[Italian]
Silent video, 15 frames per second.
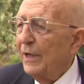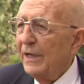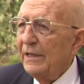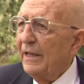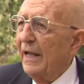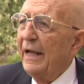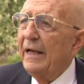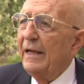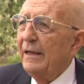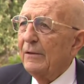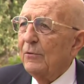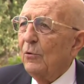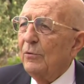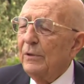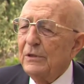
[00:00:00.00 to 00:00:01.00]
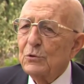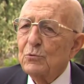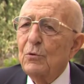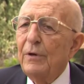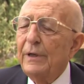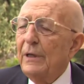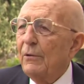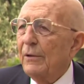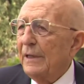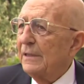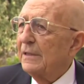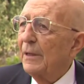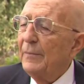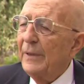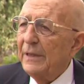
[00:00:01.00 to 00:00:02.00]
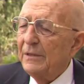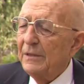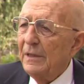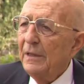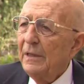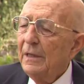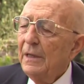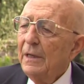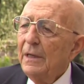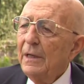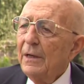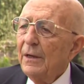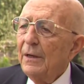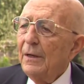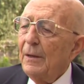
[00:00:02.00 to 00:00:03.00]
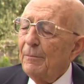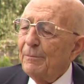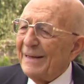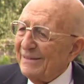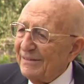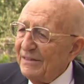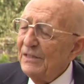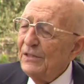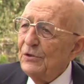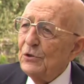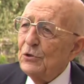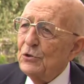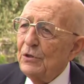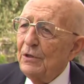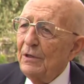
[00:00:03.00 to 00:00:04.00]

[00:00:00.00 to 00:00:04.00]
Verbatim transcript: idee, con i suoi orientamenti eh, partitici.